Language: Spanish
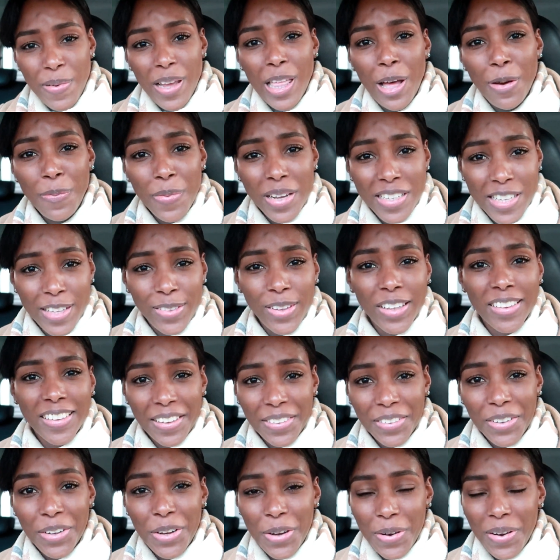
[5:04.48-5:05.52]
me da un besito
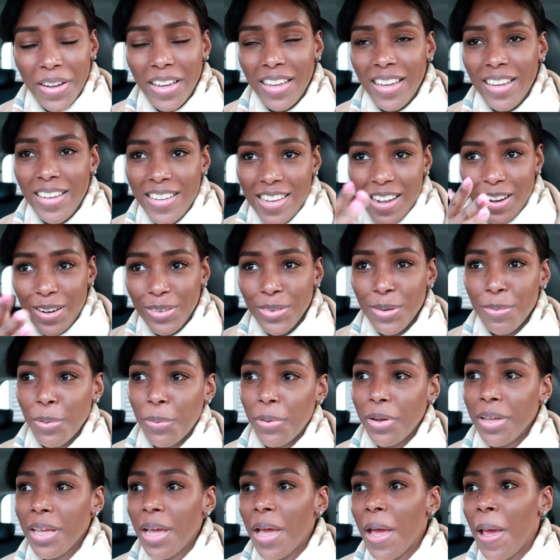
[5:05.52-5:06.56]
estando yo ahí, ya cuando me
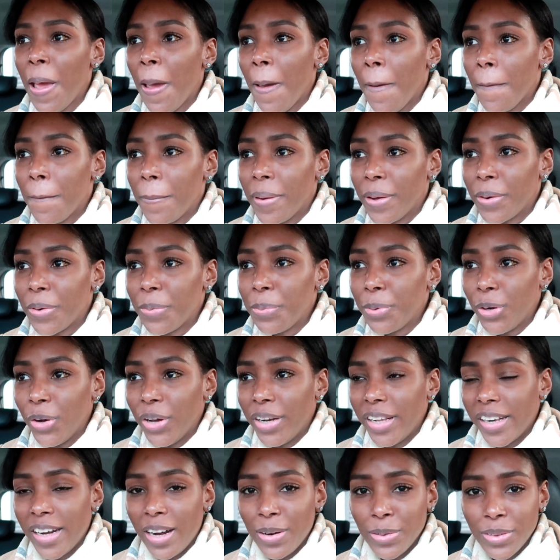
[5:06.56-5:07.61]
voy. Pero por lo
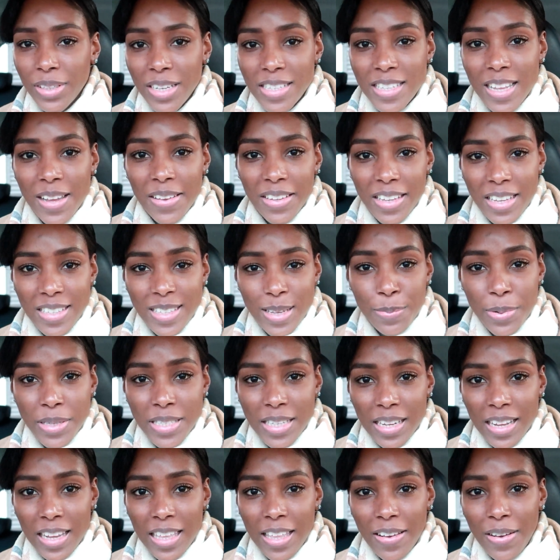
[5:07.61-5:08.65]
general ustedes saben que siempre
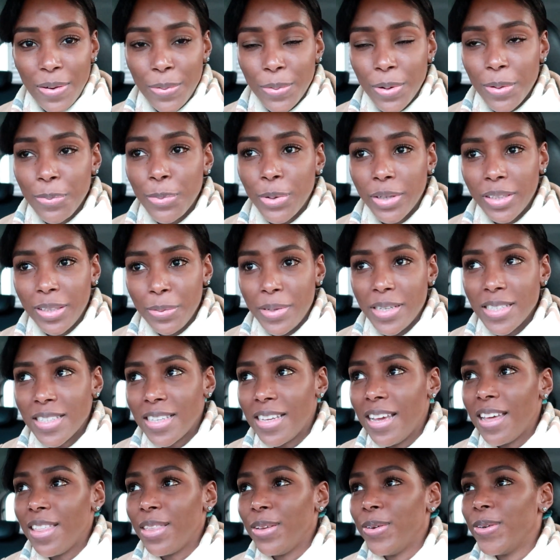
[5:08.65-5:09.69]
se quedaba en una puerta y me
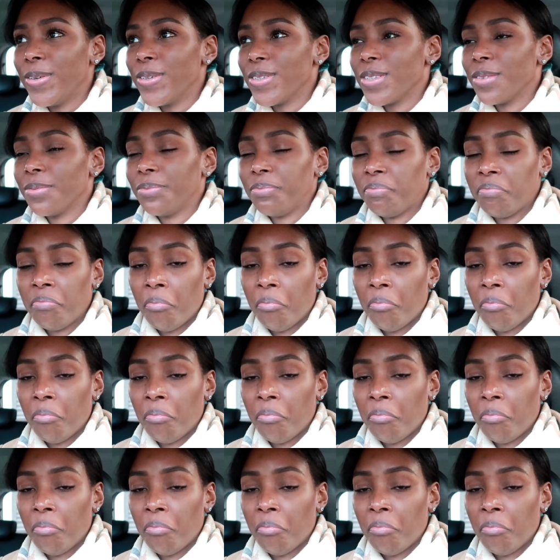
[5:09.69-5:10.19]
decía adiós